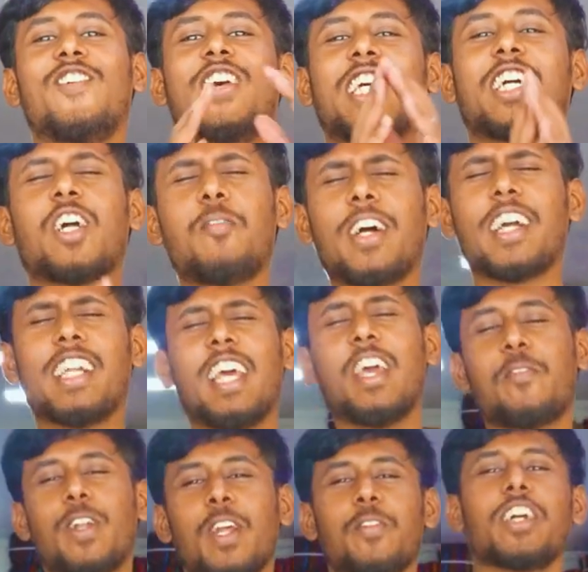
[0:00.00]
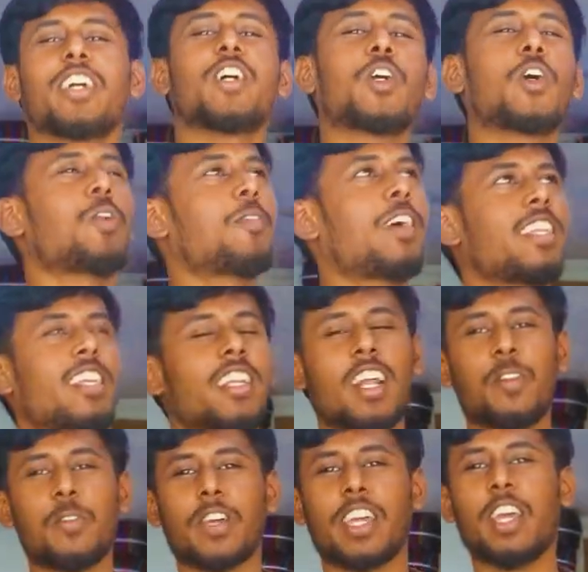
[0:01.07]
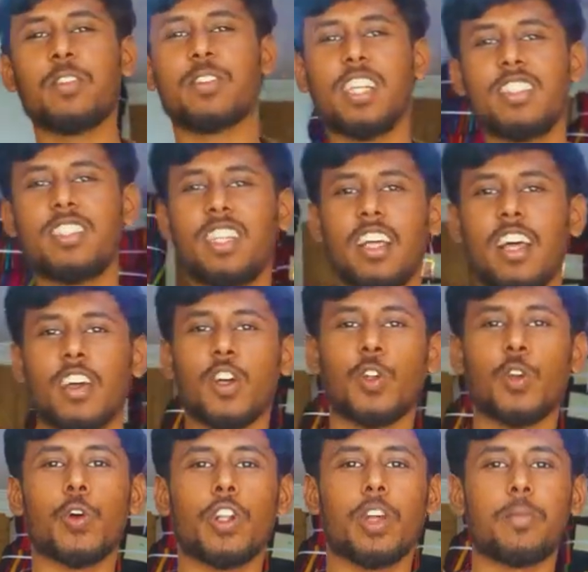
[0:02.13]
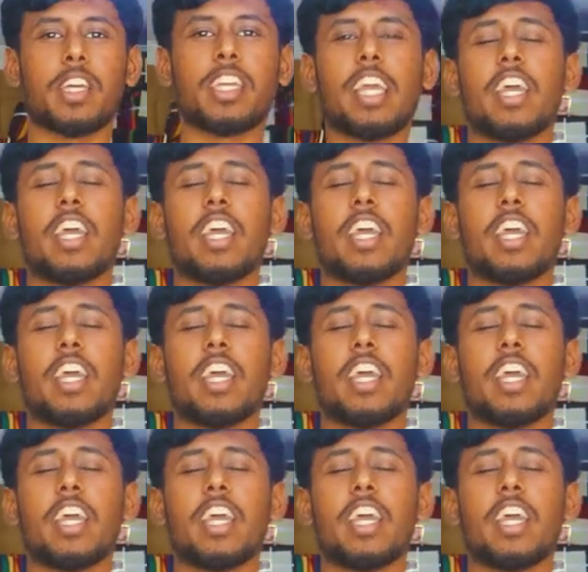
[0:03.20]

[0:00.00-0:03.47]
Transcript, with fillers: வணக்கம் மக்களே இப்போ நம்ம எங்கே இருக்கோம்னு பார்த்தீங்கன்னா நம்ம கேம் சாரீஸ் தாங்க இருக்கும் நம்ம